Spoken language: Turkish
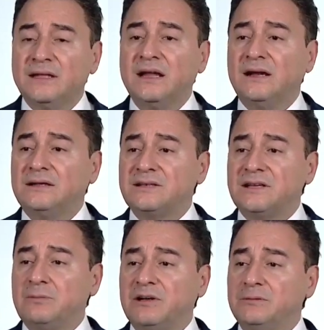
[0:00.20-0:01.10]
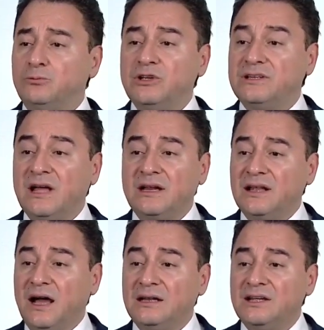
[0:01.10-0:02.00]
Değerli arkadaşlar bakın bu iktidarın
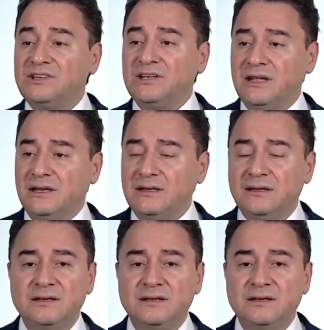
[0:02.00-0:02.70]
hali hiç iyi değil.